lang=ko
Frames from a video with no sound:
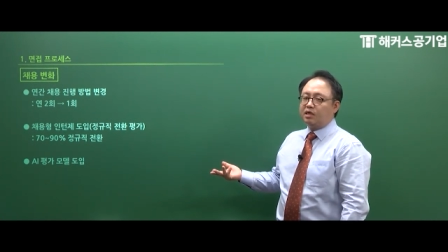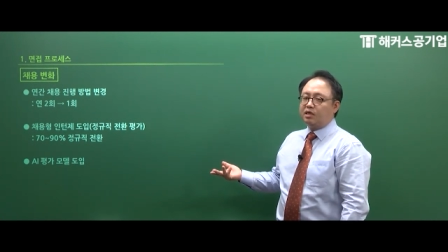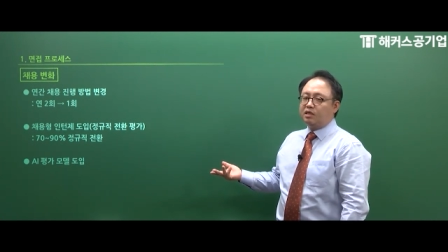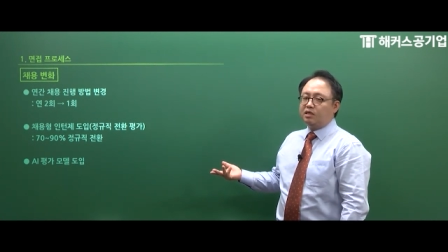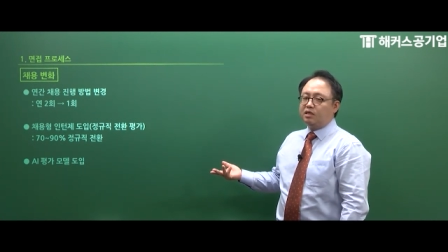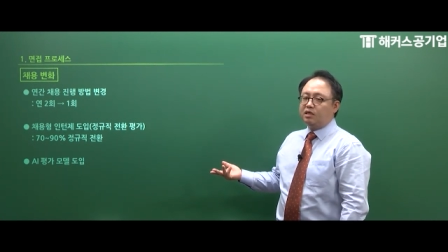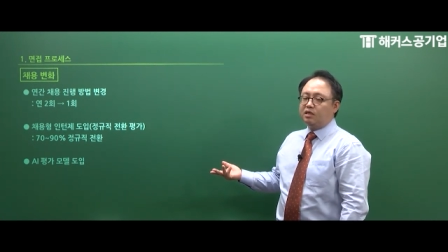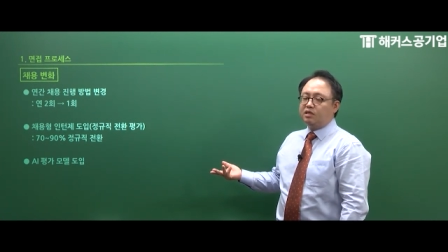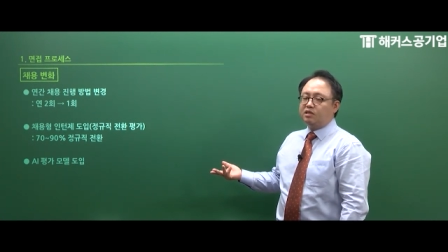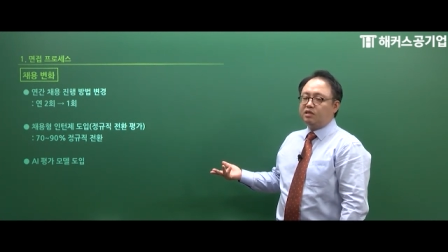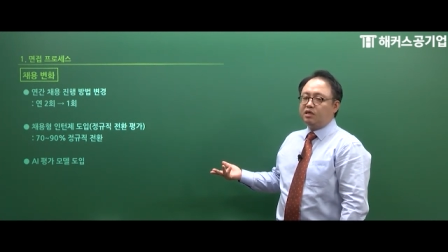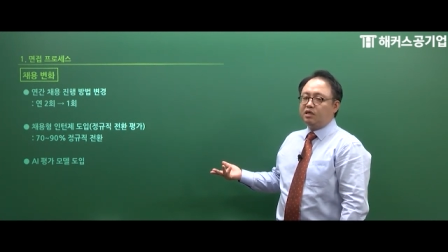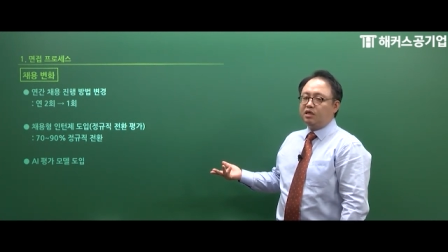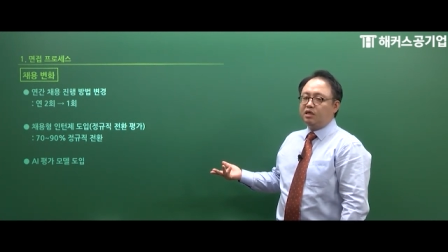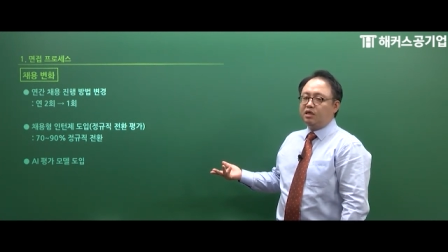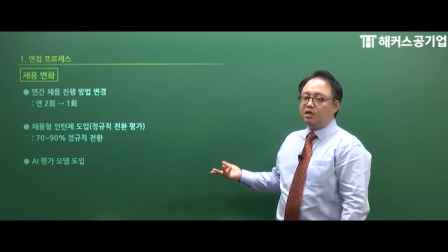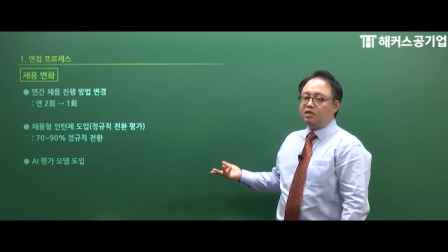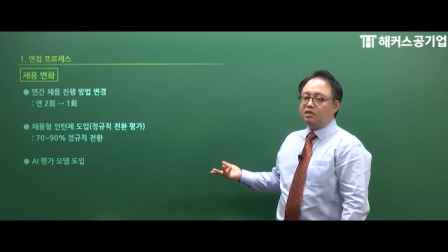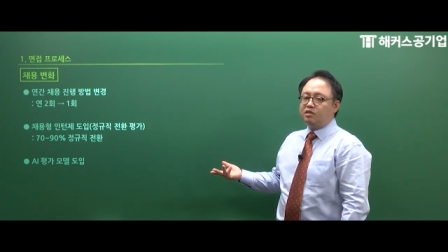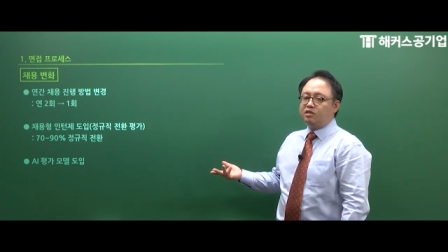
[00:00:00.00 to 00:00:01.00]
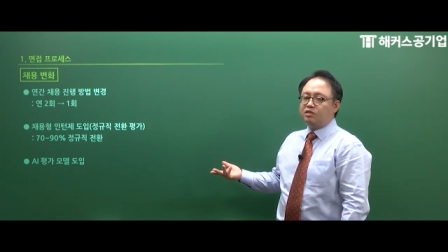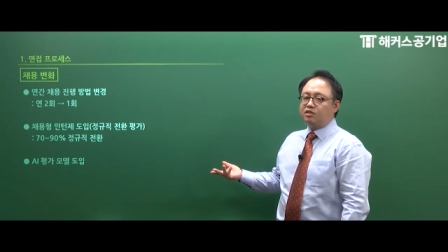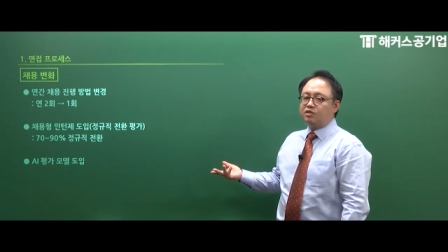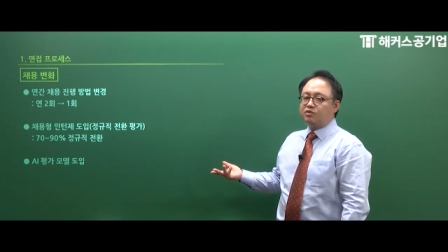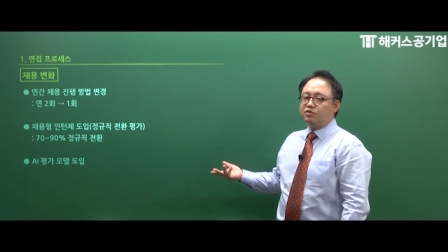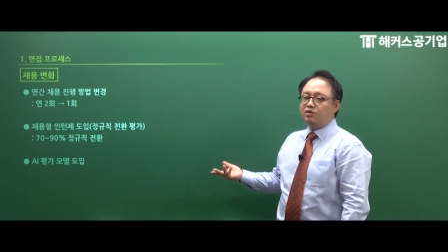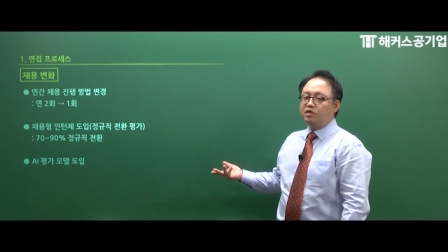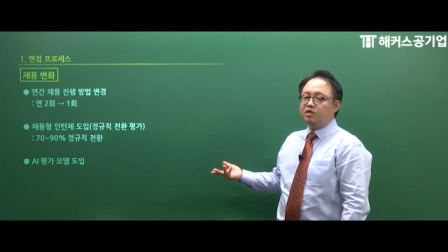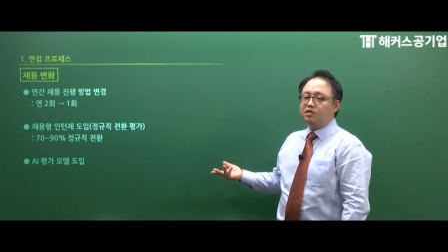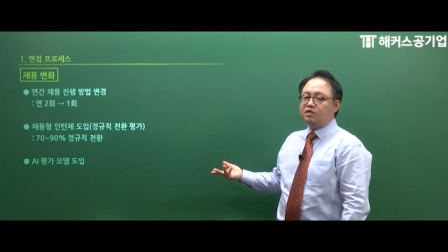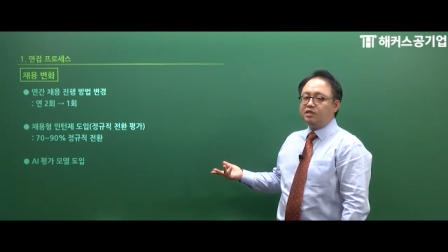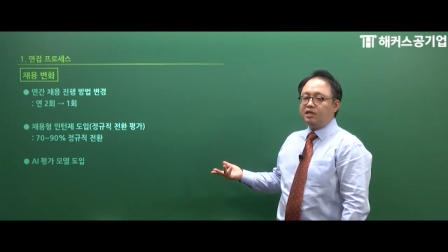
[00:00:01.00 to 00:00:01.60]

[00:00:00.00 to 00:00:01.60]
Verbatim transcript: 이게 이제 2019년